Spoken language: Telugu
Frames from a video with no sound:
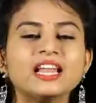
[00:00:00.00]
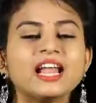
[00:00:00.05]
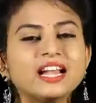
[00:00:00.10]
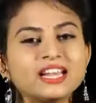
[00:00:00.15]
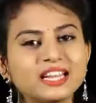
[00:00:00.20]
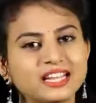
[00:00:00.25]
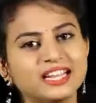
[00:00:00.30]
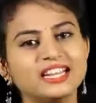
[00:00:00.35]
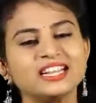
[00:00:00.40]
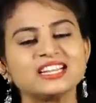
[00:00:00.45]

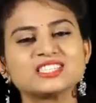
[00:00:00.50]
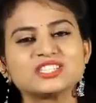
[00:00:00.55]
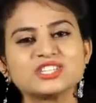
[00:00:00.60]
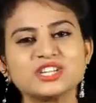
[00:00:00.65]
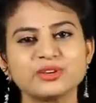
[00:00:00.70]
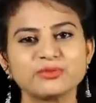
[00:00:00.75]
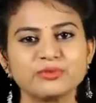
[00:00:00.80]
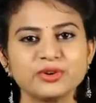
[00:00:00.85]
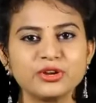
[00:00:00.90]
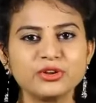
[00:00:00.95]
ఇలాంటి
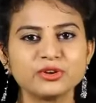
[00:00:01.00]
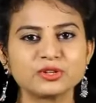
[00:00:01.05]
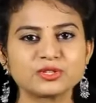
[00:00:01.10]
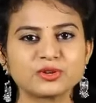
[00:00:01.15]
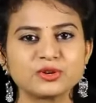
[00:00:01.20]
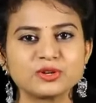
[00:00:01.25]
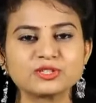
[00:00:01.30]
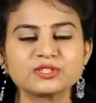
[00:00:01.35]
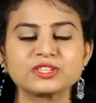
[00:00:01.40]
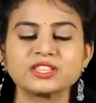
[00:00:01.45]
ఇంట్రెస్టింగ్
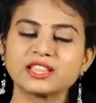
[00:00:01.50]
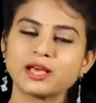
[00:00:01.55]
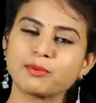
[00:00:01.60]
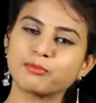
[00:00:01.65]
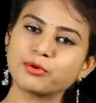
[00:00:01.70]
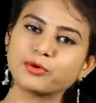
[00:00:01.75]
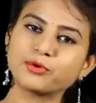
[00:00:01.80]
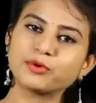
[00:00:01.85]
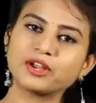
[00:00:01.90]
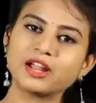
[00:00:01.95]
వీడియోస్ కోసం
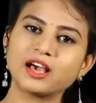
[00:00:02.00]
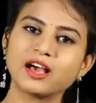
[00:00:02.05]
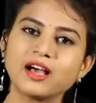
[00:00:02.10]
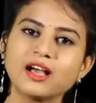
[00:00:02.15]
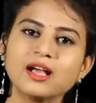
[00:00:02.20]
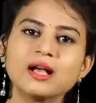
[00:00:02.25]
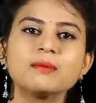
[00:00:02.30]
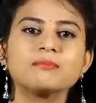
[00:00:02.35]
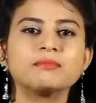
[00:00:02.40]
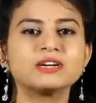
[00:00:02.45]
తప్పకుండా
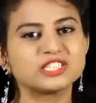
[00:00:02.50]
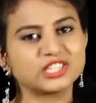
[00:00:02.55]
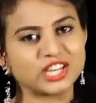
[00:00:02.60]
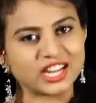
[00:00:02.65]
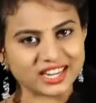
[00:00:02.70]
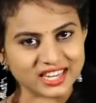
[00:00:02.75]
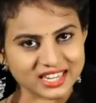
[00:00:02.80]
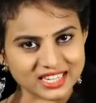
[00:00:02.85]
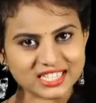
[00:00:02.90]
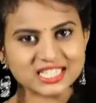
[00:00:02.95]
మా
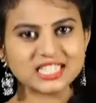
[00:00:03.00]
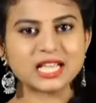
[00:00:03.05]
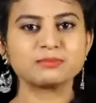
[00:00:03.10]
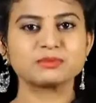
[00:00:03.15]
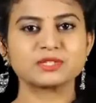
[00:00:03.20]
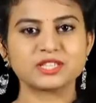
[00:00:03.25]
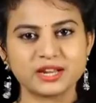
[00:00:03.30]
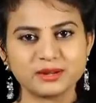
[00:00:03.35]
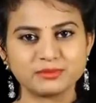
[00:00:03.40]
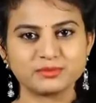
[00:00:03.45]
ఛానల్ని
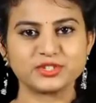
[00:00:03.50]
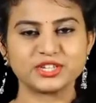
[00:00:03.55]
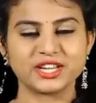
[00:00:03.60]
సబ్స్క్రైబ్